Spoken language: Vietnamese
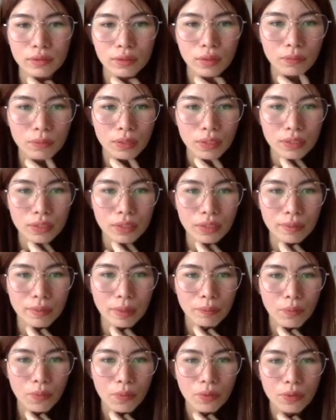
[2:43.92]
thông tin gì các
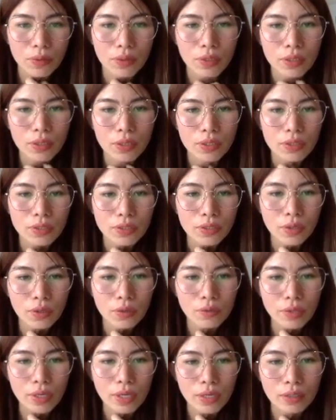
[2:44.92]
bạn muốn rồi
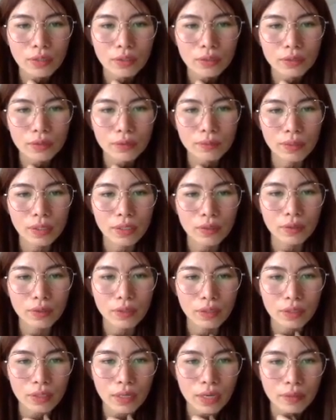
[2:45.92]
ok chúng ta có
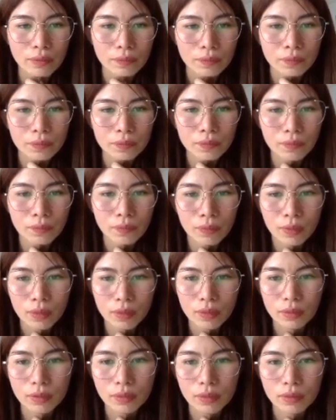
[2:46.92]
thể là
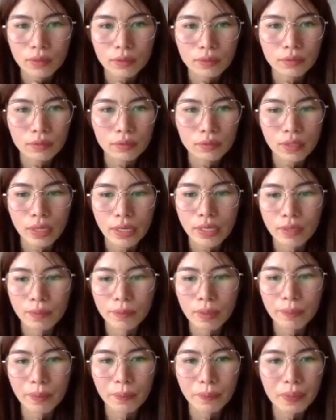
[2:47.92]
à, để
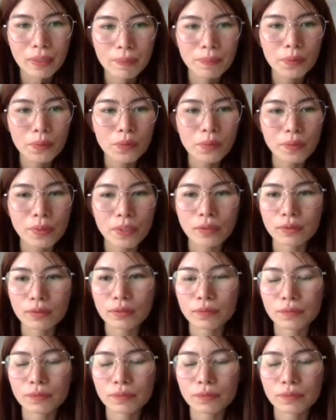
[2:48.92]
im và bấm tiếp luôn cũng được